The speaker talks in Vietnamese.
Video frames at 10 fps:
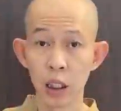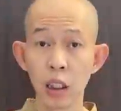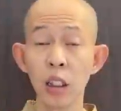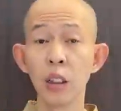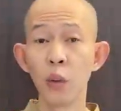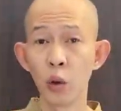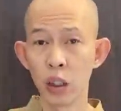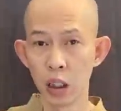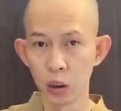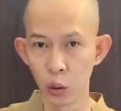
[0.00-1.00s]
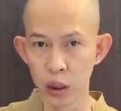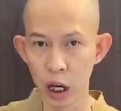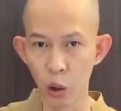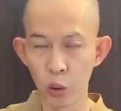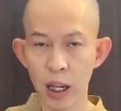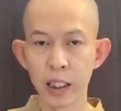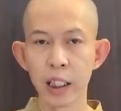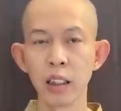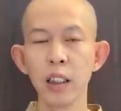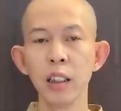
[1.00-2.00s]
Những người phụ nữ tuổi Dậu
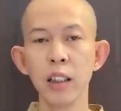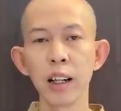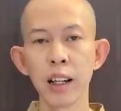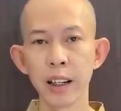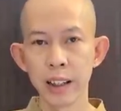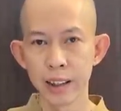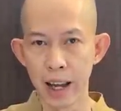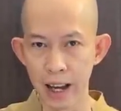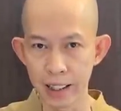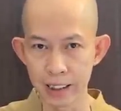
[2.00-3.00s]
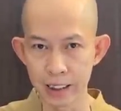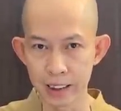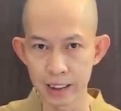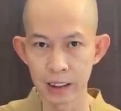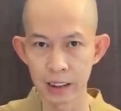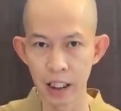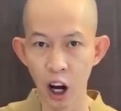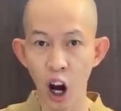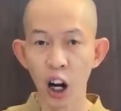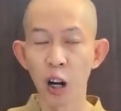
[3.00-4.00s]
là những người rất là hiện đại.
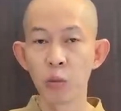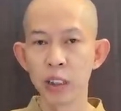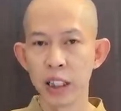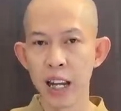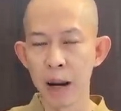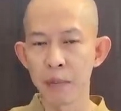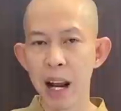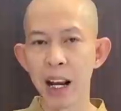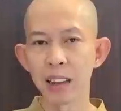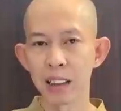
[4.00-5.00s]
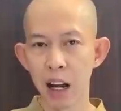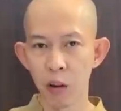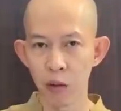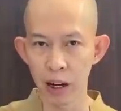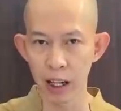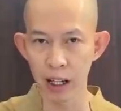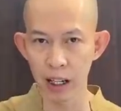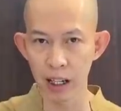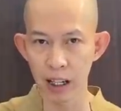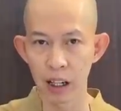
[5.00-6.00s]
Họ không chỉ đảm đang tháo vát
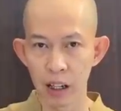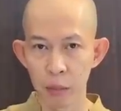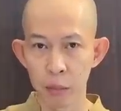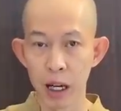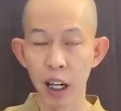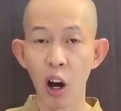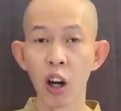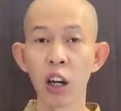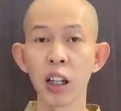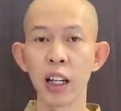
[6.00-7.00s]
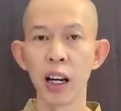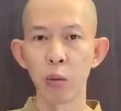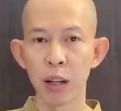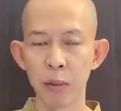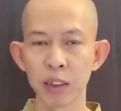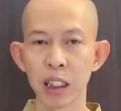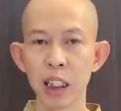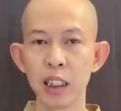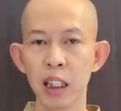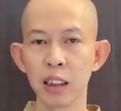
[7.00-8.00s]
mà còn có thể độc lập
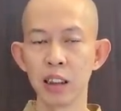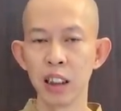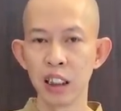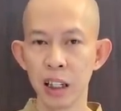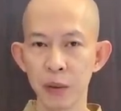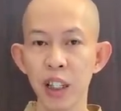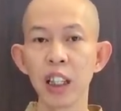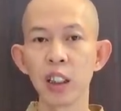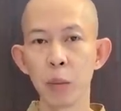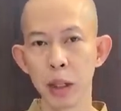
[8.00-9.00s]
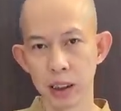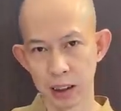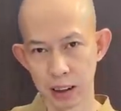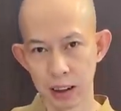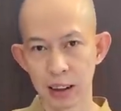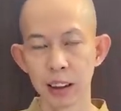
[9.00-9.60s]
xây dựng sự nghiệp riêng cho mình.